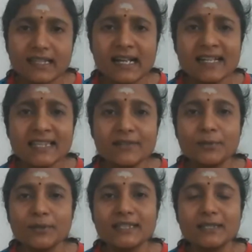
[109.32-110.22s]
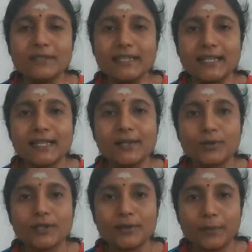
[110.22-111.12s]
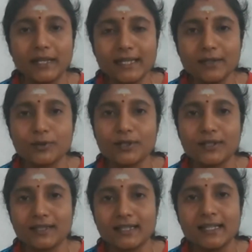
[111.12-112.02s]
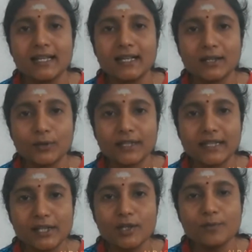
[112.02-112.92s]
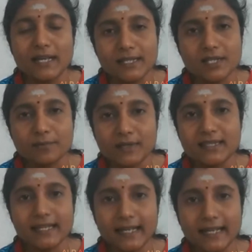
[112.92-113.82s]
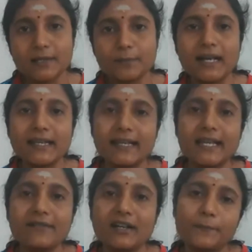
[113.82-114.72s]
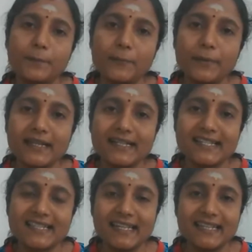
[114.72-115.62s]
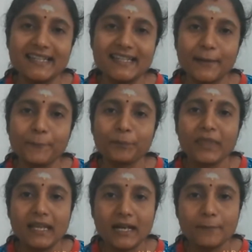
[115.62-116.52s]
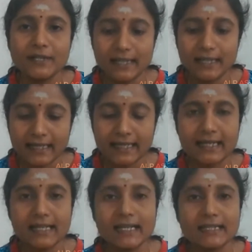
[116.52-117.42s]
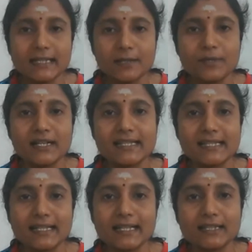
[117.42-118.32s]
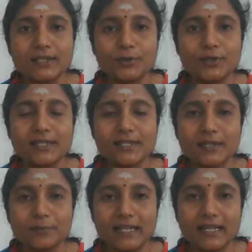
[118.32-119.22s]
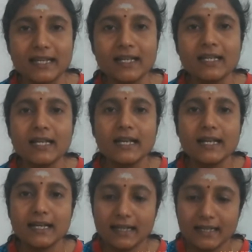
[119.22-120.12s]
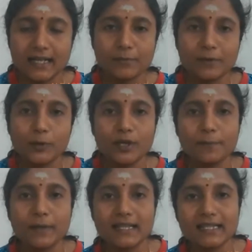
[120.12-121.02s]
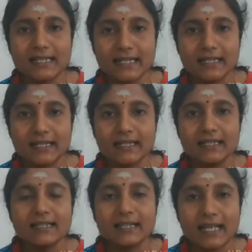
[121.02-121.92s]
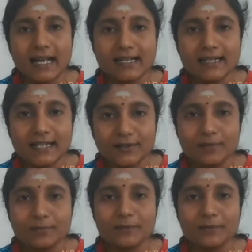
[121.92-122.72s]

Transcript: அடுத்து அவன் முகத்துல பாத்தீங்கன்னா ஒரு பெரிய ஒரு ஒரு இருள் மறைஞ்ச மாதிரி எங்களுக்கு பார்க்கலையே அவன் அப்பியரன்ஸ் தெரியுதுங்க அப்ப எனக்கு என்னன்னா இந்த கர்மா கிளாஸ் என்ன கத்து கொடுத்துச்சு அப்படின்னா நம்ம போற பாதை கரெக்டு யாருக்காகவும் நம்ம